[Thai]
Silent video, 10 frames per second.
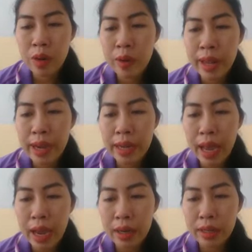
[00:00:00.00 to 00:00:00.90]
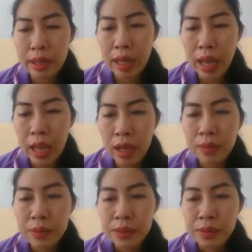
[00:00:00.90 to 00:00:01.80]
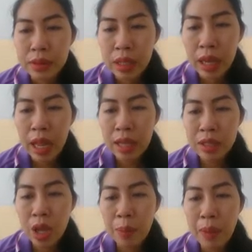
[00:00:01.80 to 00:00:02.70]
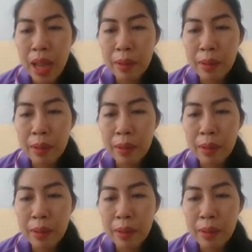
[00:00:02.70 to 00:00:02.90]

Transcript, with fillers: ลงในกระดาษนะคะ นะคะ ต่อไป